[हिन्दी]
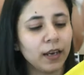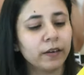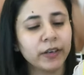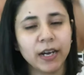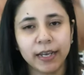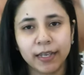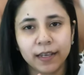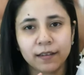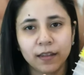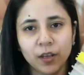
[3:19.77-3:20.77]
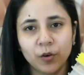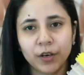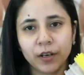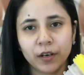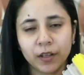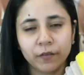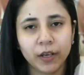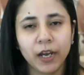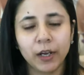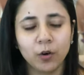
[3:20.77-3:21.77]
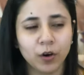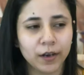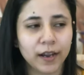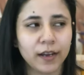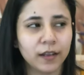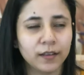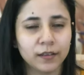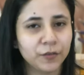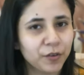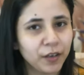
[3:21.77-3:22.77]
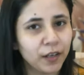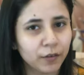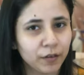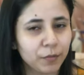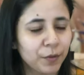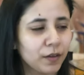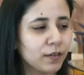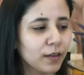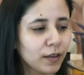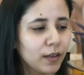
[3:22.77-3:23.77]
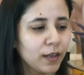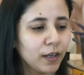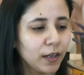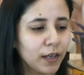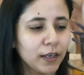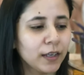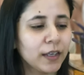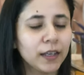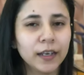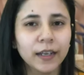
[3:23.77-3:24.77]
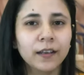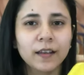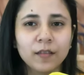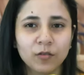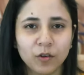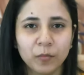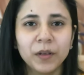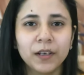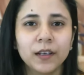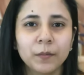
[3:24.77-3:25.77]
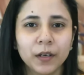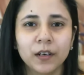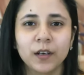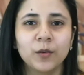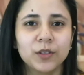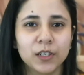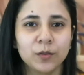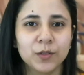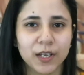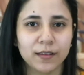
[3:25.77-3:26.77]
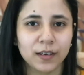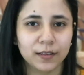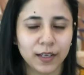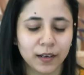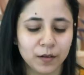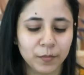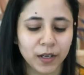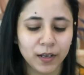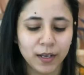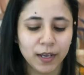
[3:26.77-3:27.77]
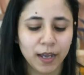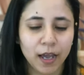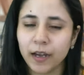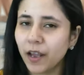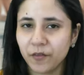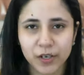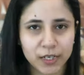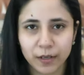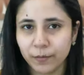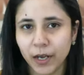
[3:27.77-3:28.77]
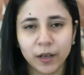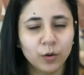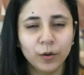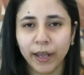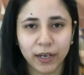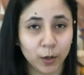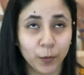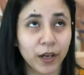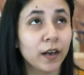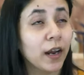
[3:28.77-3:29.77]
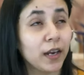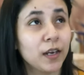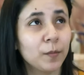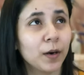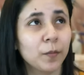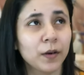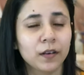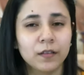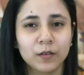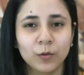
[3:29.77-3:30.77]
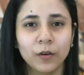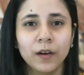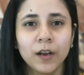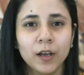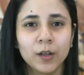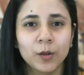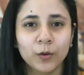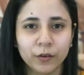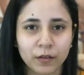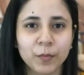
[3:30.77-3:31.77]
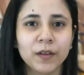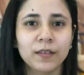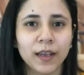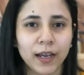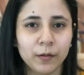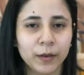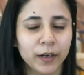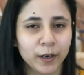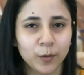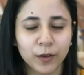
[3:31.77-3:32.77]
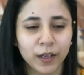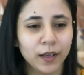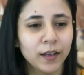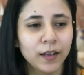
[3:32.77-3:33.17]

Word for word: अलावा आइकिया से ही ऑर्डर करते हुए आई गॉट अनदर थ्री क्रिस्पर्स इनकी लाइक ये सौ भी घर में इकट्ठे हो जाए तो मुझे ऐसा लगता है कम है एंड एवरी टाइम आई गो एनी वेयर एनी डिपार्टमेंटल स्टोर तो क्रिस्पर्स के आइल में खड़े होके